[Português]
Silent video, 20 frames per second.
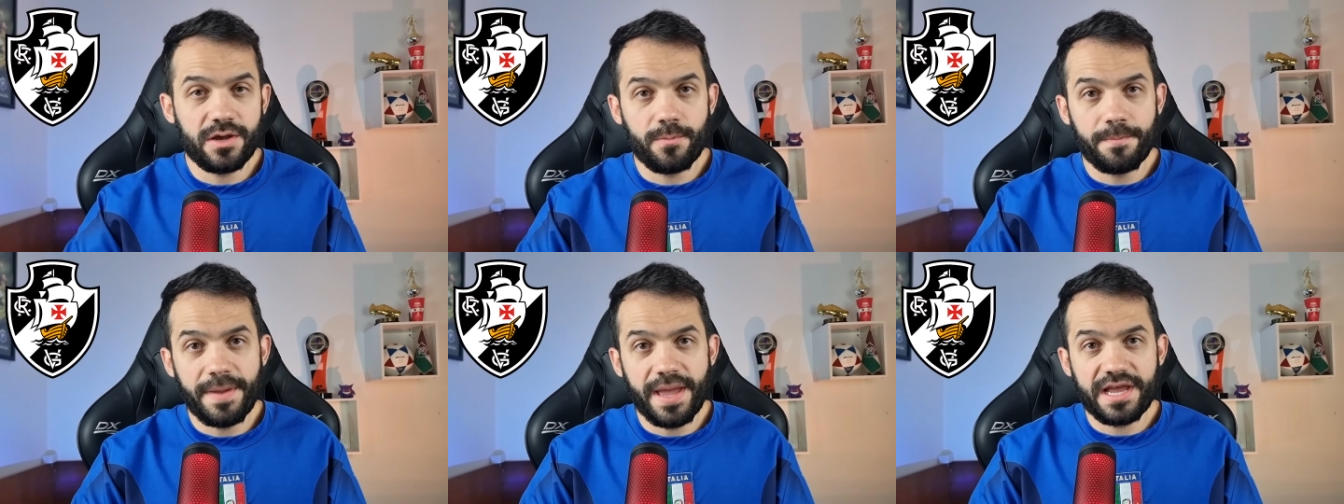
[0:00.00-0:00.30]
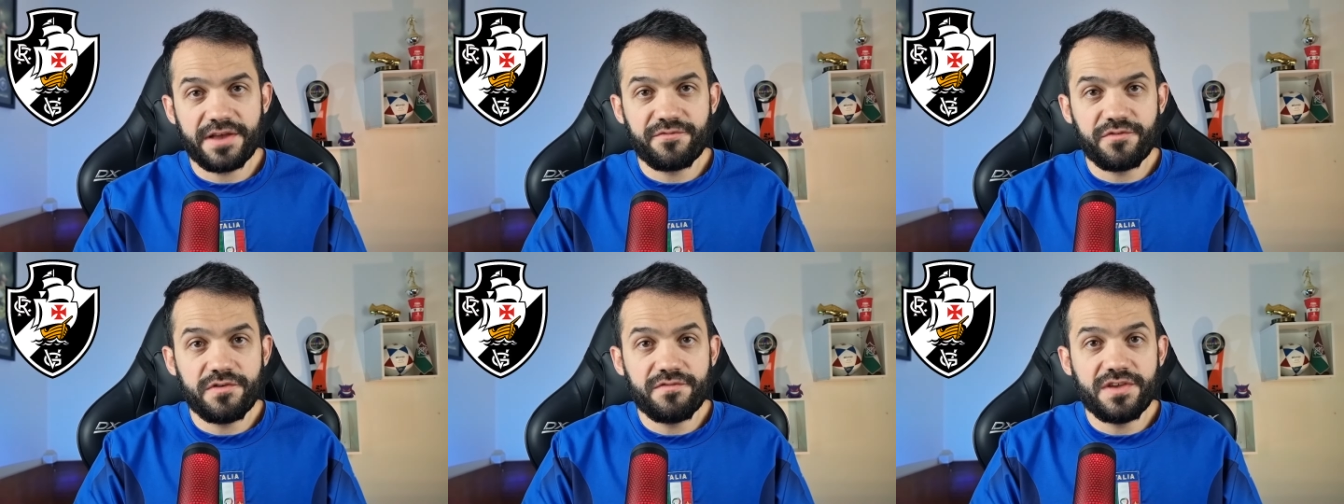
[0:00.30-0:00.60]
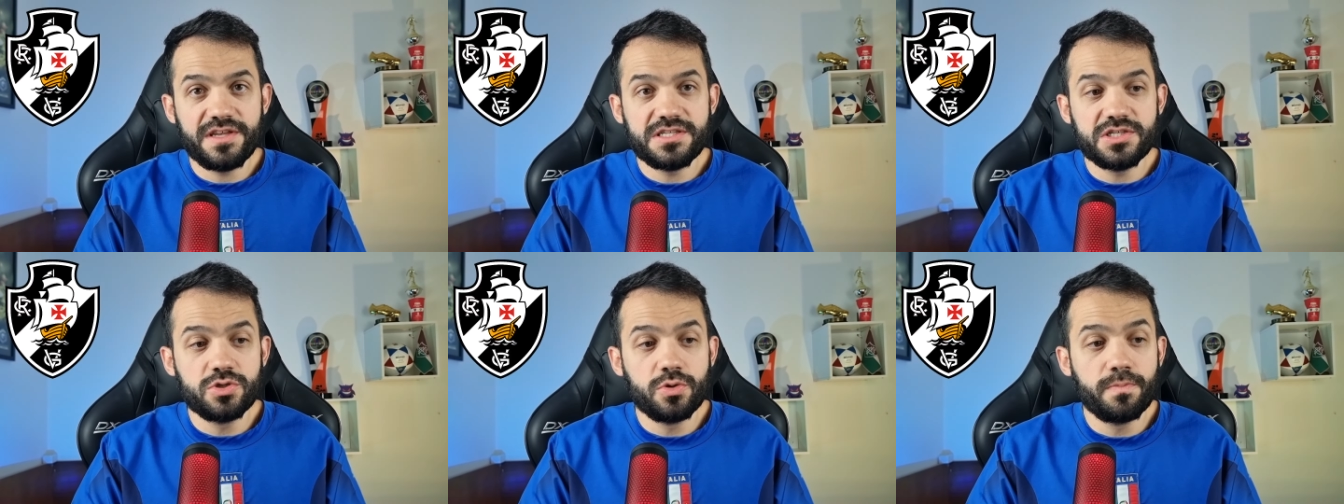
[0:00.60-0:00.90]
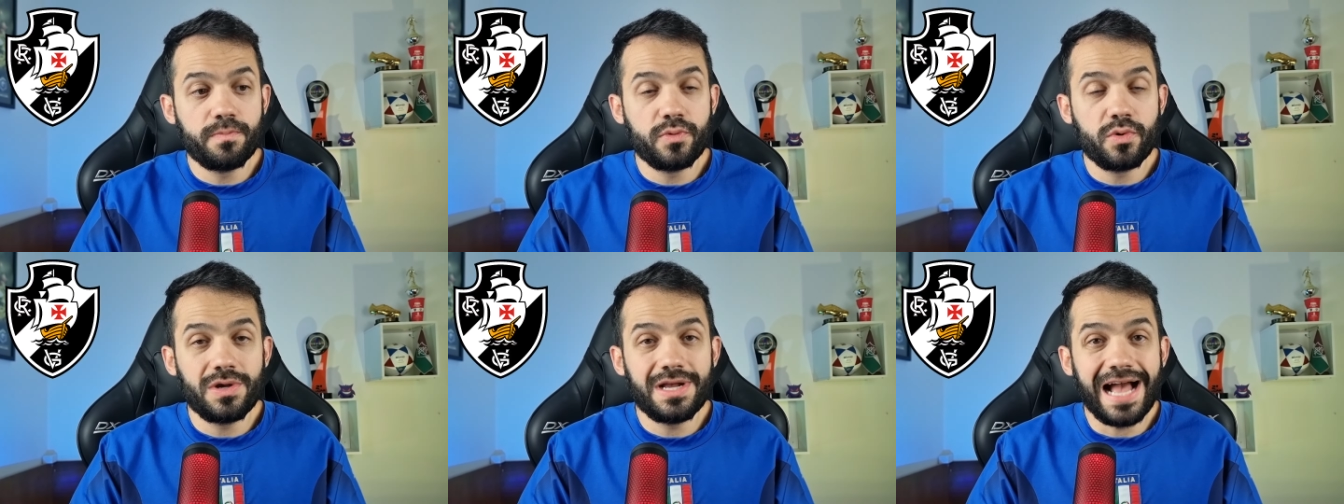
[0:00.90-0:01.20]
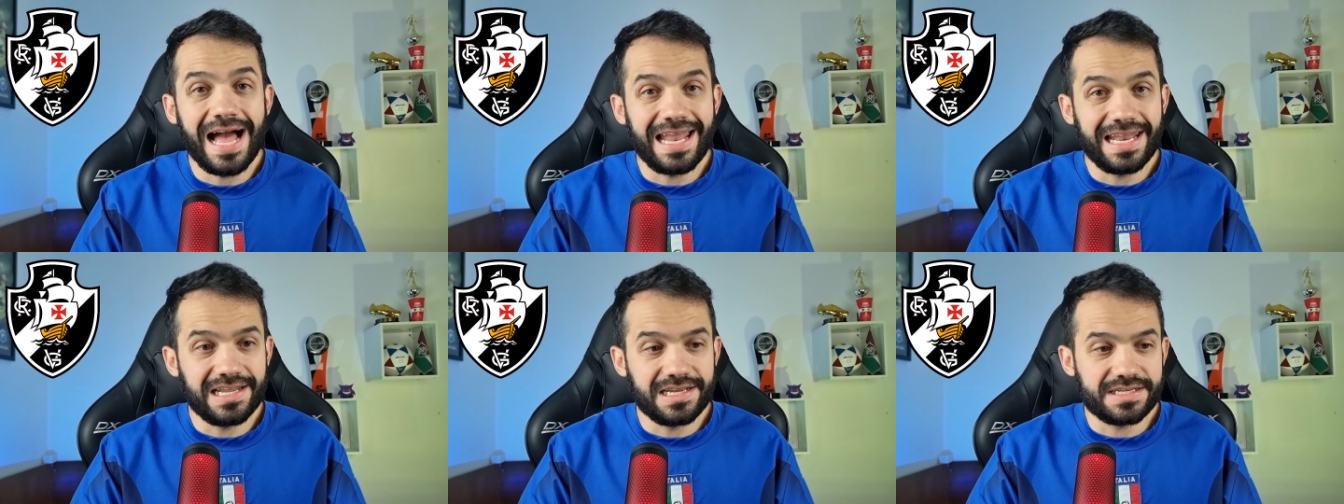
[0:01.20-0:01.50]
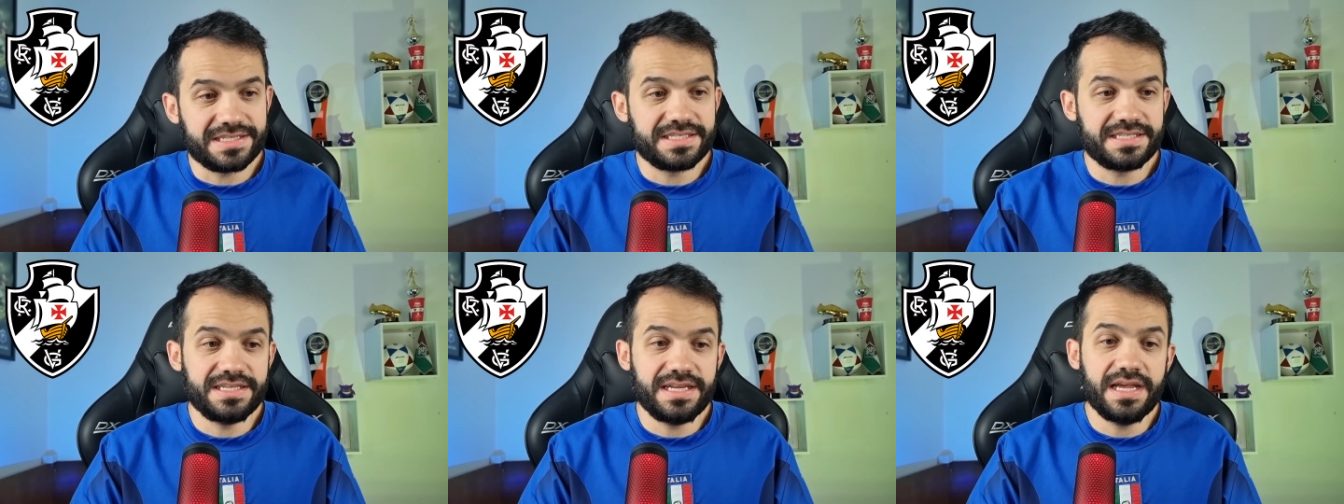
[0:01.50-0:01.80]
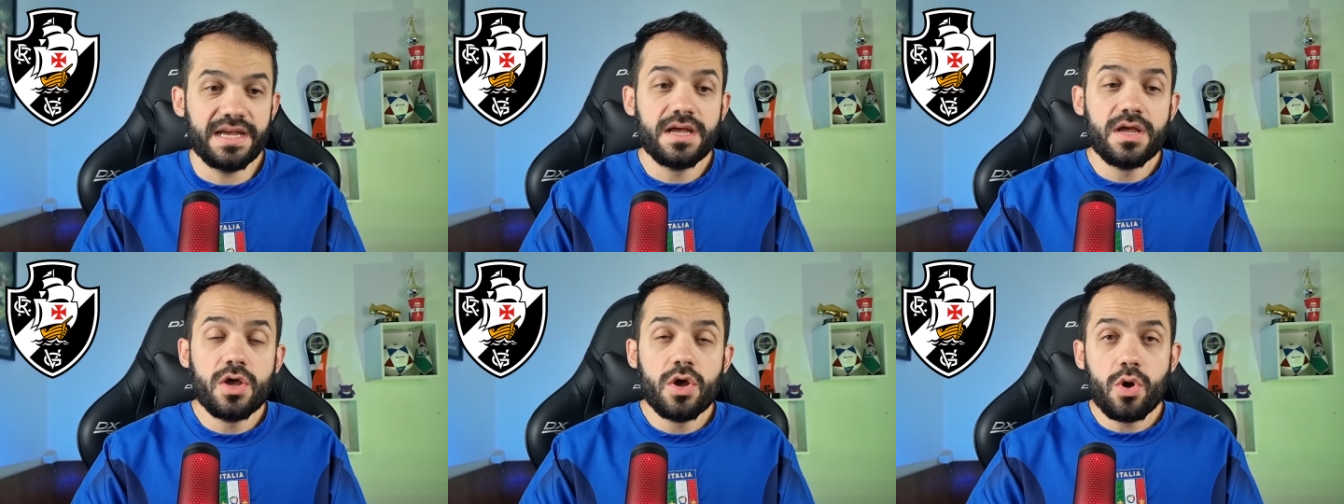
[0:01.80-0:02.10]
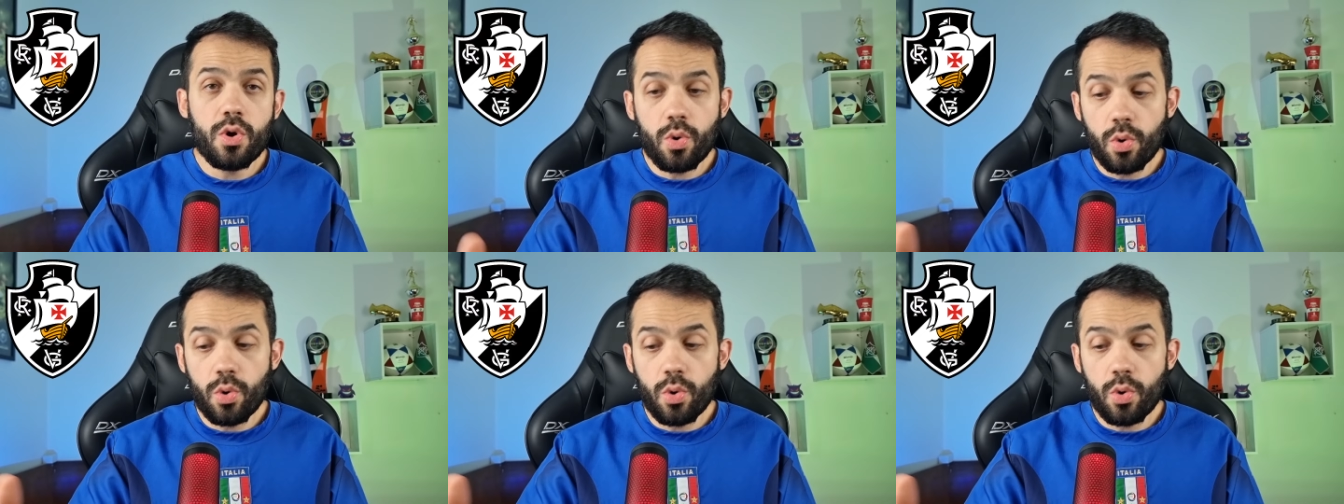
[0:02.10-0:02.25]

O Peck foi vendido para o Galaxy, né?